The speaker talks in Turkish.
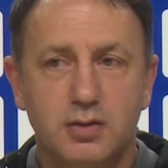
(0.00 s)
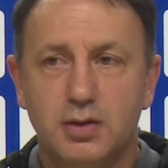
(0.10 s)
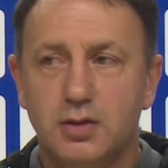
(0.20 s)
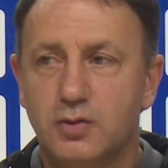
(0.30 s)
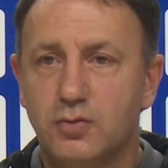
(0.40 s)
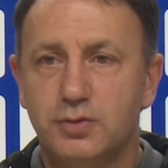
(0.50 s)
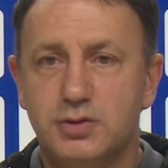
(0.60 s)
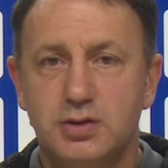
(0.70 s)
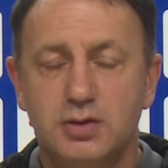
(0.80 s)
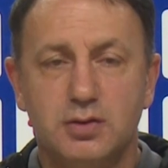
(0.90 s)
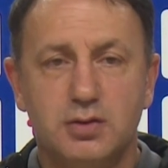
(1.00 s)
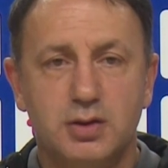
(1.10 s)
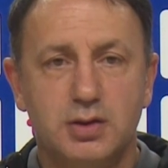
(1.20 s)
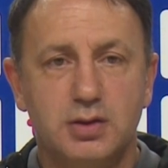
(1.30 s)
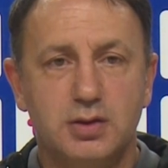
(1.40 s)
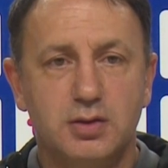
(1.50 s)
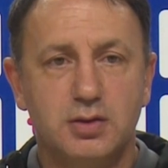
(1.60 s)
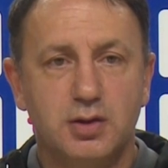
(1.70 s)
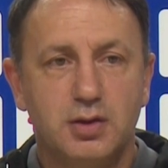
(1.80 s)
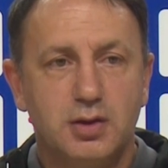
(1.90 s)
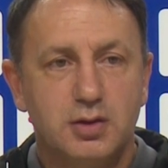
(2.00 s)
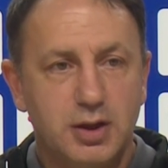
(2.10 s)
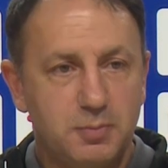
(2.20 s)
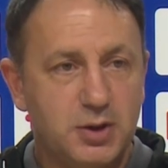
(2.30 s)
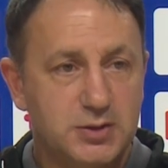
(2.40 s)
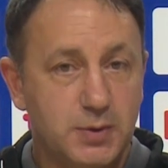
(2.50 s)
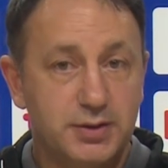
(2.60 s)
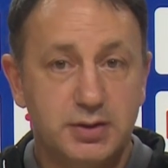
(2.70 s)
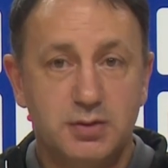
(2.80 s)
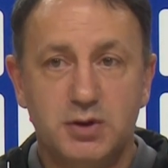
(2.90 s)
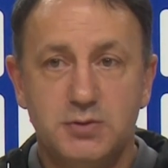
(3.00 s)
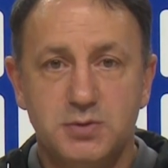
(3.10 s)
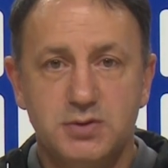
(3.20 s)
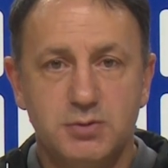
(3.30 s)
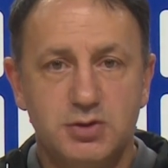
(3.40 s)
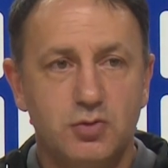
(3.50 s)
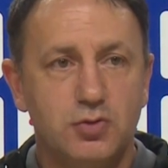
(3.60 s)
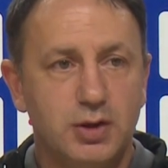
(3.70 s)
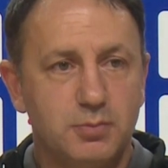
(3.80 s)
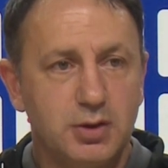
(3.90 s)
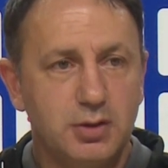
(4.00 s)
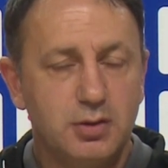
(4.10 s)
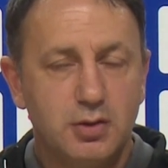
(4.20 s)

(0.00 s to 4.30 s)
E, onun için e, Deplasmandaki maç bizim için önemli.